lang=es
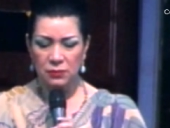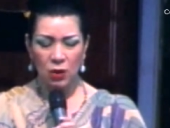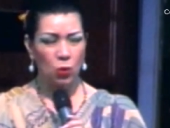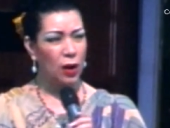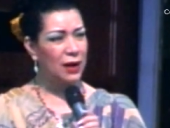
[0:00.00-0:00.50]

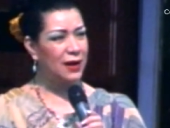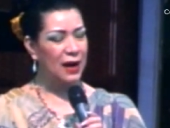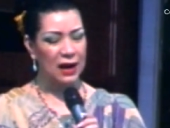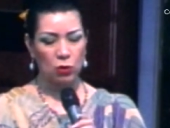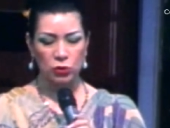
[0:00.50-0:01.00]
¿Cuál era
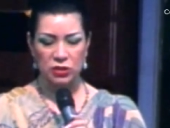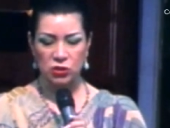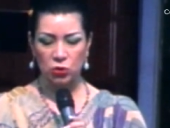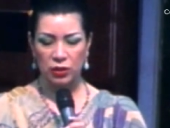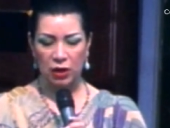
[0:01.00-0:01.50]
la
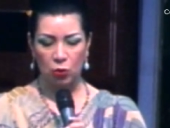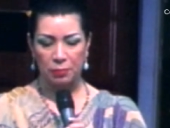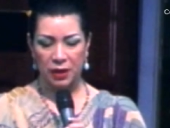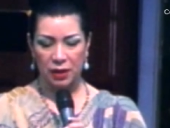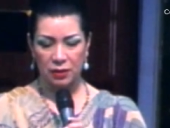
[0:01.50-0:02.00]
condición del
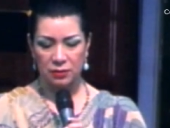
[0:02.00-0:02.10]
hombre?